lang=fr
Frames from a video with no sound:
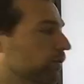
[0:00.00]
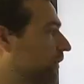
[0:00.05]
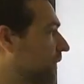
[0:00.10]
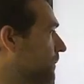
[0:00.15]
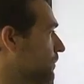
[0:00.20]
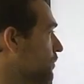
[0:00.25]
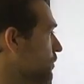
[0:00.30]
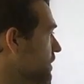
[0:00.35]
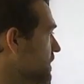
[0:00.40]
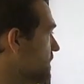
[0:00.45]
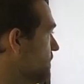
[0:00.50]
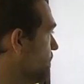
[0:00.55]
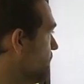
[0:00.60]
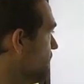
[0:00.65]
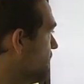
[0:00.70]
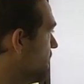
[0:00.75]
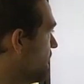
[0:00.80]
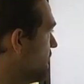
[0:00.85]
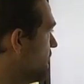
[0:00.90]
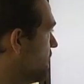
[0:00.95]
on va
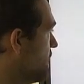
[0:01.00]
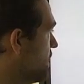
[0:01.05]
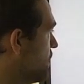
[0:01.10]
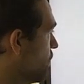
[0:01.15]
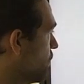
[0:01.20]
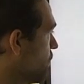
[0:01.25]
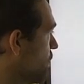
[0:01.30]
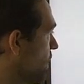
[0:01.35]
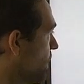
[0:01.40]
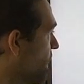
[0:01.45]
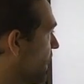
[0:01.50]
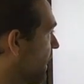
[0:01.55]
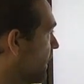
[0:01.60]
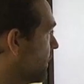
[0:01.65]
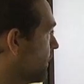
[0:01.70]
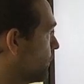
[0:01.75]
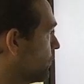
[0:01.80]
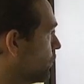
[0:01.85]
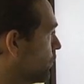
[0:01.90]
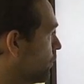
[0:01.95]
multiplier les longueurs par
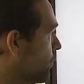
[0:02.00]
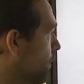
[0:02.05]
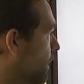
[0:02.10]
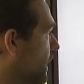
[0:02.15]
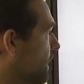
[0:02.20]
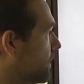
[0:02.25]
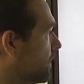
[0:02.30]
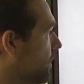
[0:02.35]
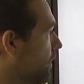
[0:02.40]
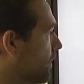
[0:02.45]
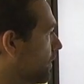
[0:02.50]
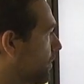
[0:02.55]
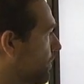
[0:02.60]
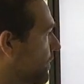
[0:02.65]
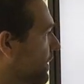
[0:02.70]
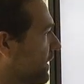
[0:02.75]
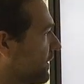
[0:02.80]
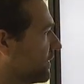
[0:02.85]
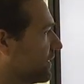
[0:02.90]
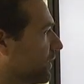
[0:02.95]
exemple de ce rectangle
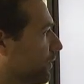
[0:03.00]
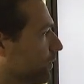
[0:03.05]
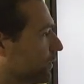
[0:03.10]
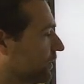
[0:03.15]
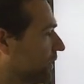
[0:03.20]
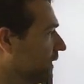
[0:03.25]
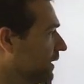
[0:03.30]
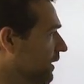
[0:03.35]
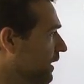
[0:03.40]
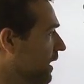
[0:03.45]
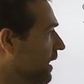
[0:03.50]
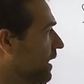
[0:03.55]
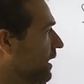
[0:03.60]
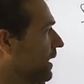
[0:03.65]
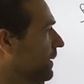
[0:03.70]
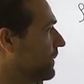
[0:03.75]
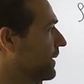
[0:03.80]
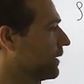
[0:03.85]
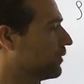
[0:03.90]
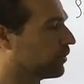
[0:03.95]
par 0,5,
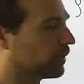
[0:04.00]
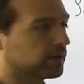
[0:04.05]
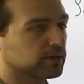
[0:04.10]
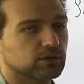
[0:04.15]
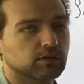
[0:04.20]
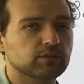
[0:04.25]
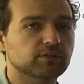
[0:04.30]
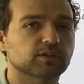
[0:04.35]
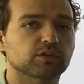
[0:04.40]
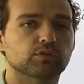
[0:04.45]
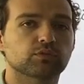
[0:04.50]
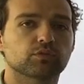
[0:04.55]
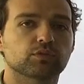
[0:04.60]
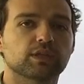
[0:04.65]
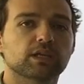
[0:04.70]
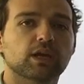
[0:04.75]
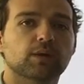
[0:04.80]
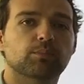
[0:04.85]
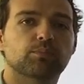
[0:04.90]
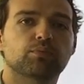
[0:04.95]
eh bien le rectangle va
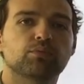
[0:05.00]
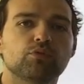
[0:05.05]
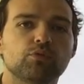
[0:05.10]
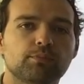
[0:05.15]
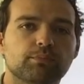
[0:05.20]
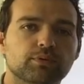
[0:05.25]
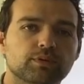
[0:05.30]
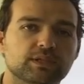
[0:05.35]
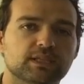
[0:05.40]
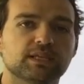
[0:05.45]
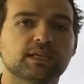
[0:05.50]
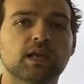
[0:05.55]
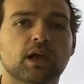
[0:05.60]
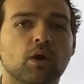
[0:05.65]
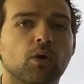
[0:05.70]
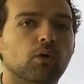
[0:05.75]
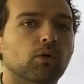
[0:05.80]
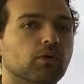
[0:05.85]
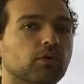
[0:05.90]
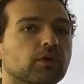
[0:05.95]
devenir plus petit,
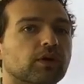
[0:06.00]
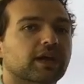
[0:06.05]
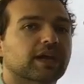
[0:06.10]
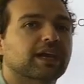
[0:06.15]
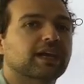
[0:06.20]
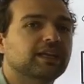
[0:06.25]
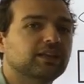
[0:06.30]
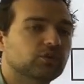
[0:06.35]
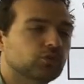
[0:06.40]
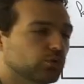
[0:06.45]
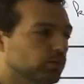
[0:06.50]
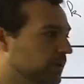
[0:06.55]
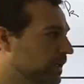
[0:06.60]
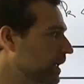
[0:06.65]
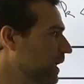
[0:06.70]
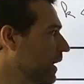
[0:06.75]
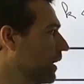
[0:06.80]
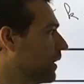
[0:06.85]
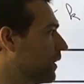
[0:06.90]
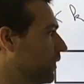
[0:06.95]
on
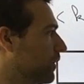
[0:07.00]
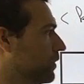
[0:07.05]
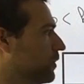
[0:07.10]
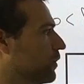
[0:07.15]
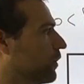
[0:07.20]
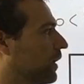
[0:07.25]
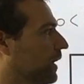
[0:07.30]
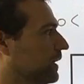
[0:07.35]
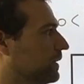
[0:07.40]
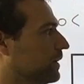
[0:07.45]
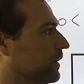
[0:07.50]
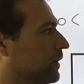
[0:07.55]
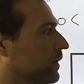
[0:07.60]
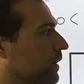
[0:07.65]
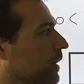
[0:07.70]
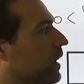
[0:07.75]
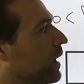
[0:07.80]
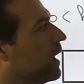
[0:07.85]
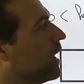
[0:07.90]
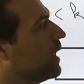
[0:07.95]
réduit euh, le
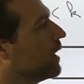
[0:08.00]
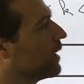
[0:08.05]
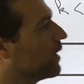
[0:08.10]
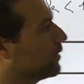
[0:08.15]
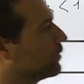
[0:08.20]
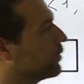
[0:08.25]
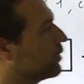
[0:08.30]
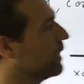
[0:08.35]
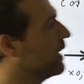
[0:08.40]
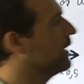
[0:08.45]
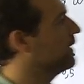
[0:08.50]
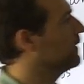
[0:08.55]
rectangle. Quand on a